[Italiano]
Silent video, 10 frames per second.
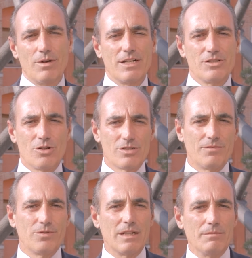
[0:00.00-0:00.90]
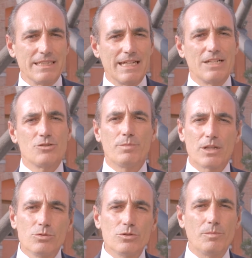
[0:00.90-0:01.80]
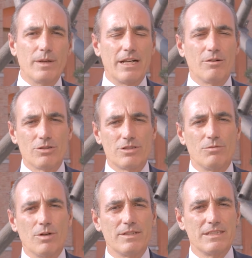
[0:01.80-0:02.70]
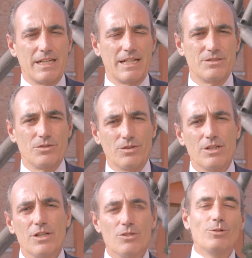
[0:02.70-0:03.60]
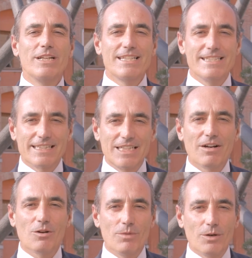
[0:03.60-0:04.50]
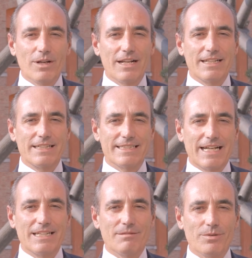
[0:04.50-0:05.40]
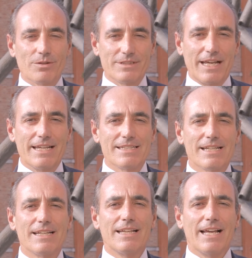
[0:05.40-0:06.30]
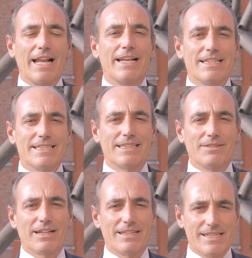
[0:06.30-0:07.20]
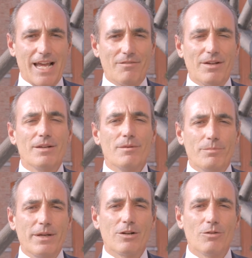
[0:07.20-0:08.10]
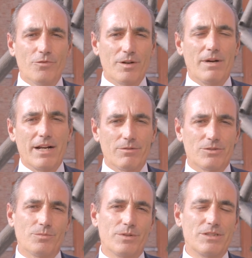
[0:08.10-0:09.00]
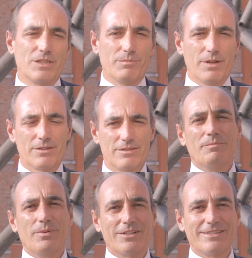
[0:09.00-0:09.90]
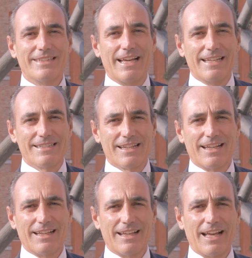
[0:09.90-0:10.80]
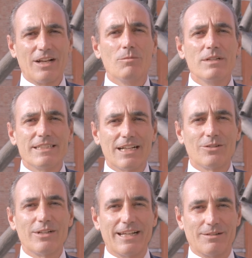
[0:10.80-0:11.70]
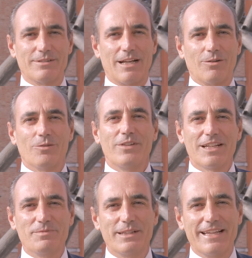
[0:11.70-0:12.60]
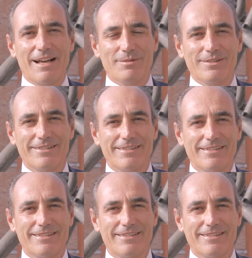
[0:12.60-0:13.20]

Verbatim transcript: una risorsa fondamentale soprattutto per le nostre nuove generazioni. Un'iniziativa come quella degli Italian Port Days è l'iniziativa che serve per confermare questo principio. Port Days è cominciato il countdown, vi aspettiamo!